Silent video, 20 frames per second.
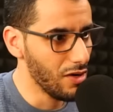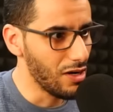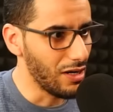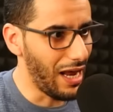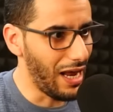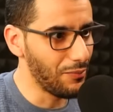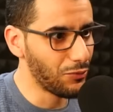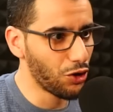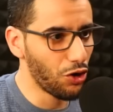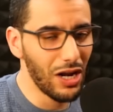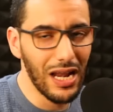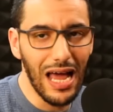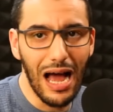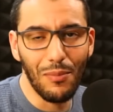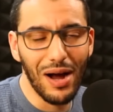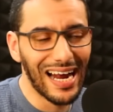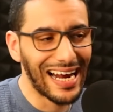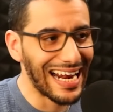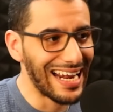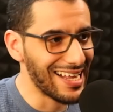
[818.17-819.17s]
الحمد لله
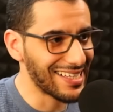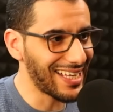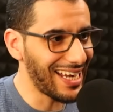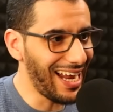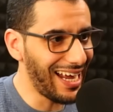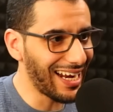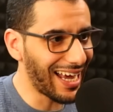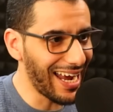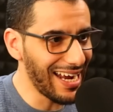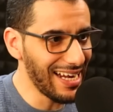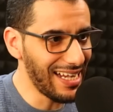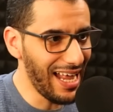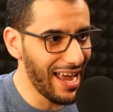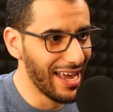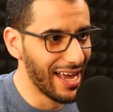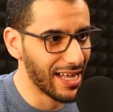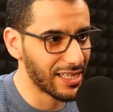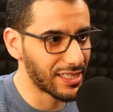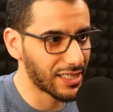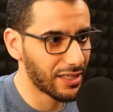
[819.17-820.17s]
مايكل لا زال على قيد
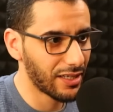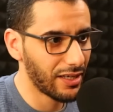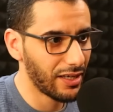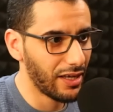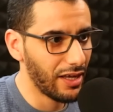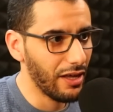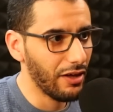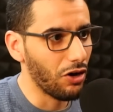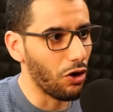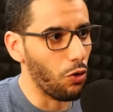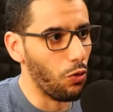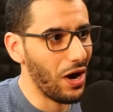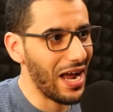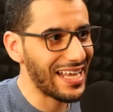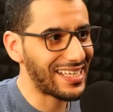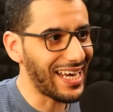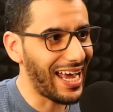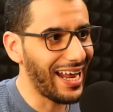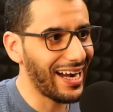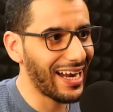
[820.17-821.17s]
الحياه هو
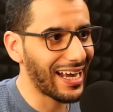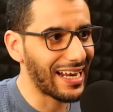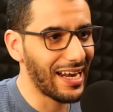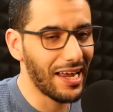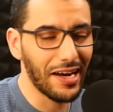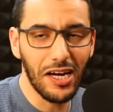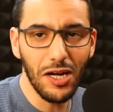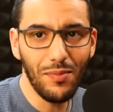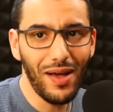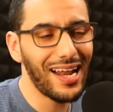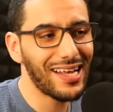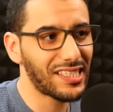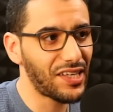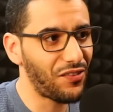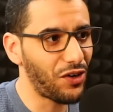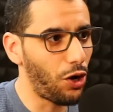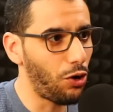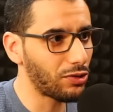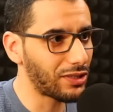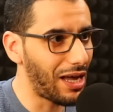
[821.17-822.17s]
يتحرك لكن مع
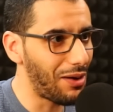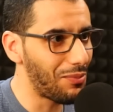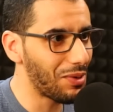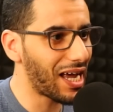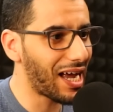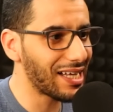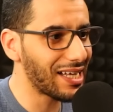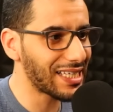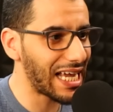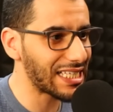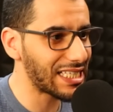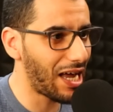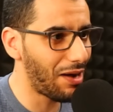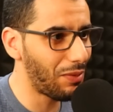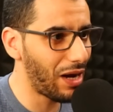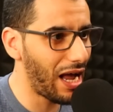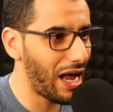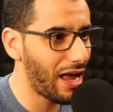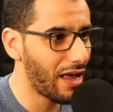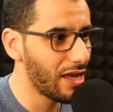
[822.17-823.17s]
الاسف الحطام لقد
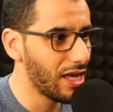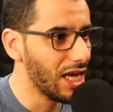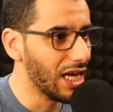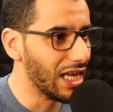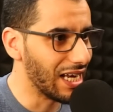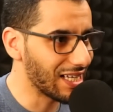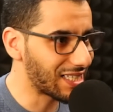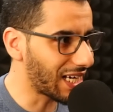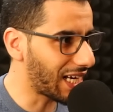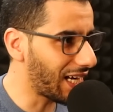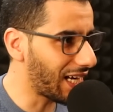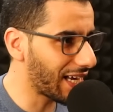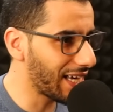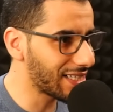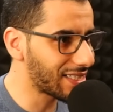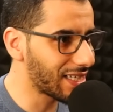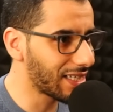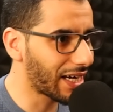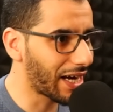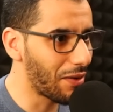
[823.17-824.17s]
اصابه لا تقلق
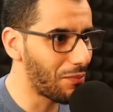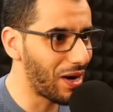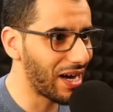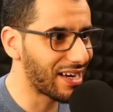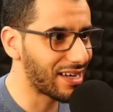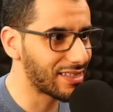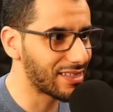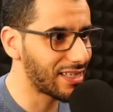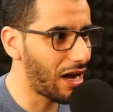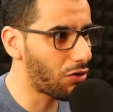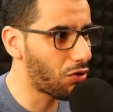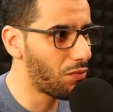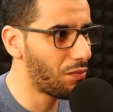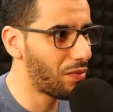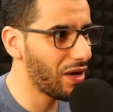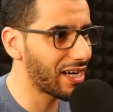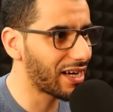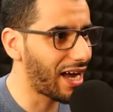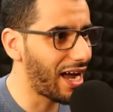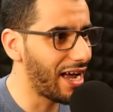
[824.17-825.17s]
يا صديقي مايكل ساقوم
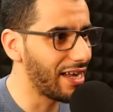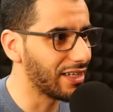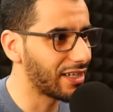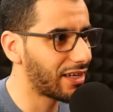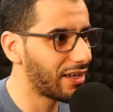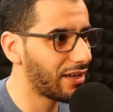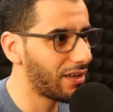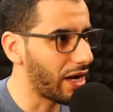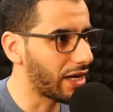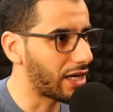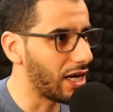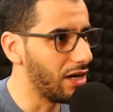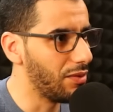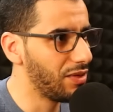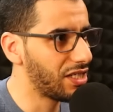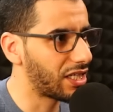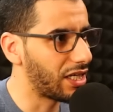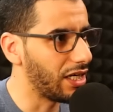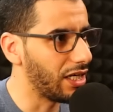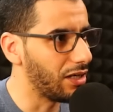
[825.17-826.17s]
بانقاذك مايكل
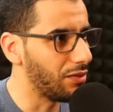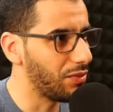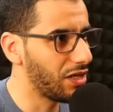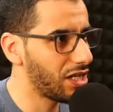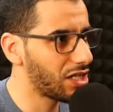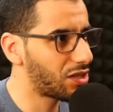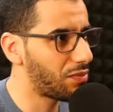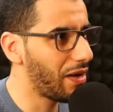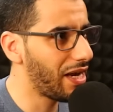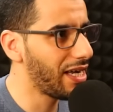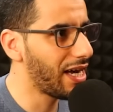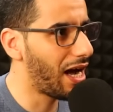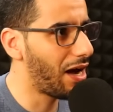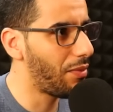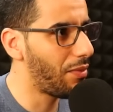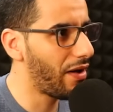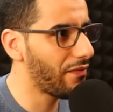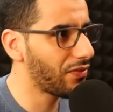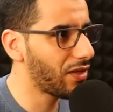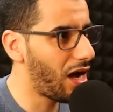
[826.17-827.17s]
المسكين بالنسبه
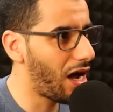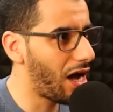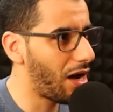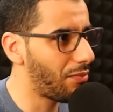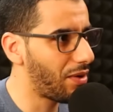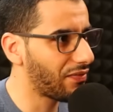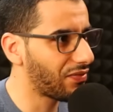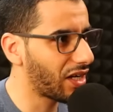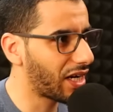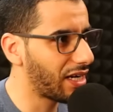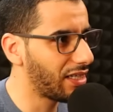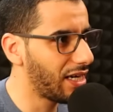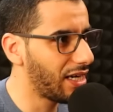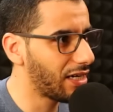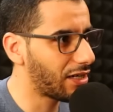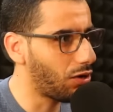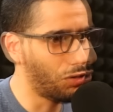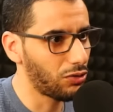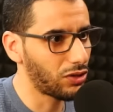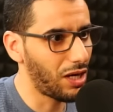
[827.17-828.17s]
لاماندا اماندا
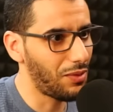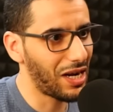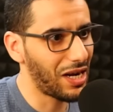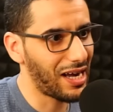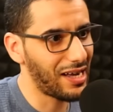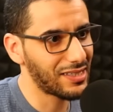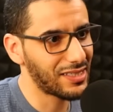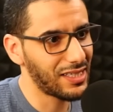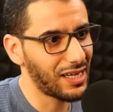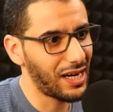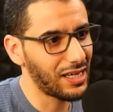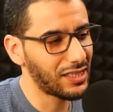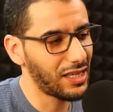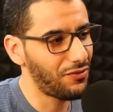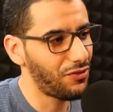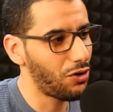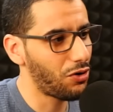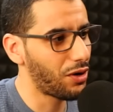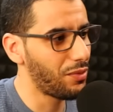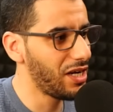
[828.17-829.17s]
كذلك الحطام لقد سقط
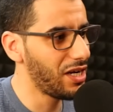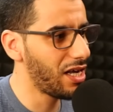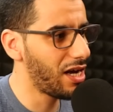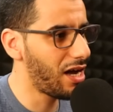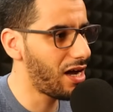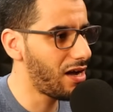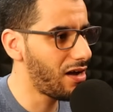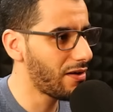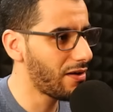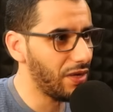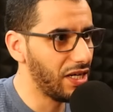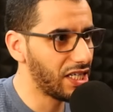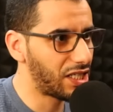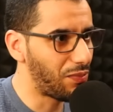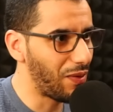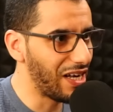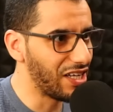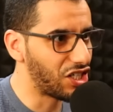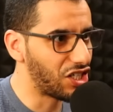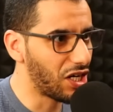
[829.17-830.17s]
فوق منها
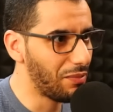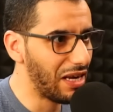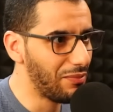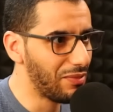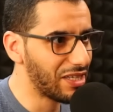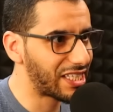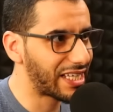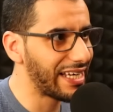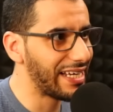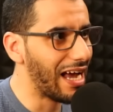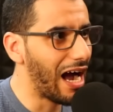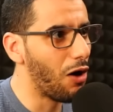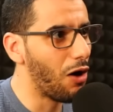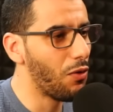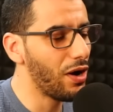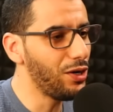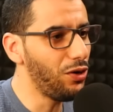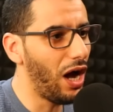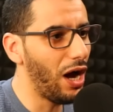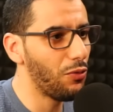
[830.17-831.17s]
بالنسبه لجيمي المسكين ها
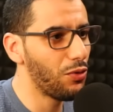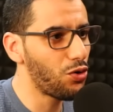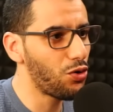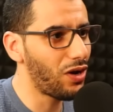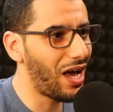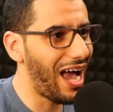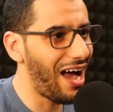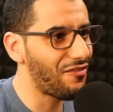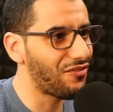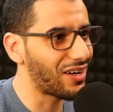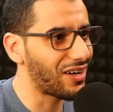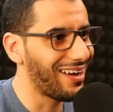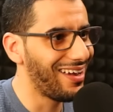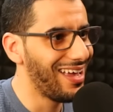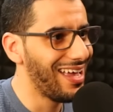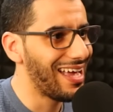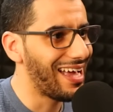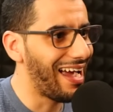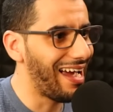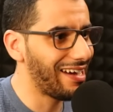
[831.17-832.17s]
هو يحاول الحفر
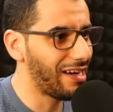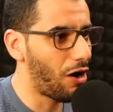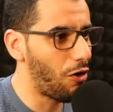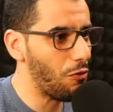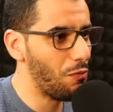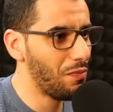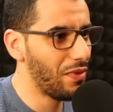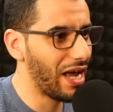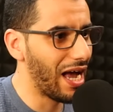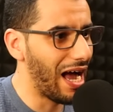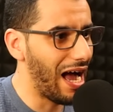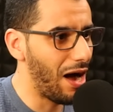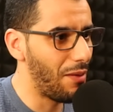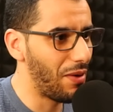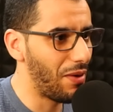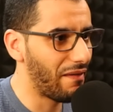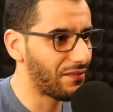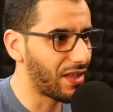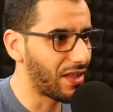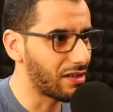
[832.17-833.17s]
على امه
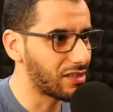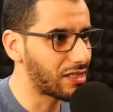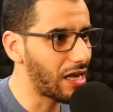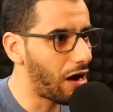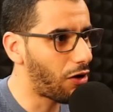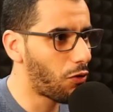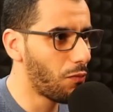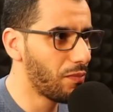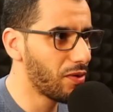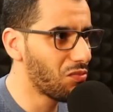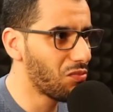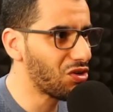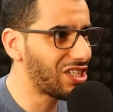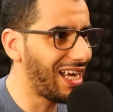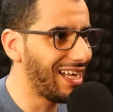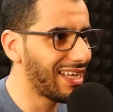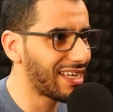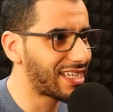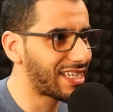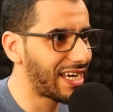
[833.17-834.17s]
اماندا ساقوم
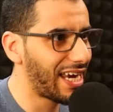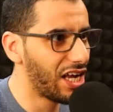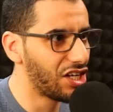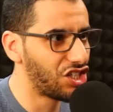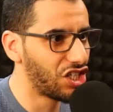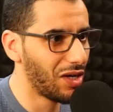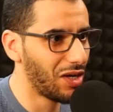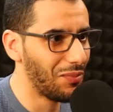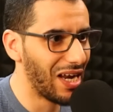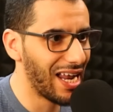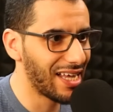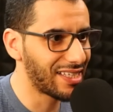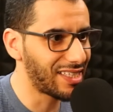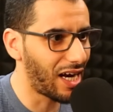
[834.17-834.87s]
بمساعدتك يا جيمي لا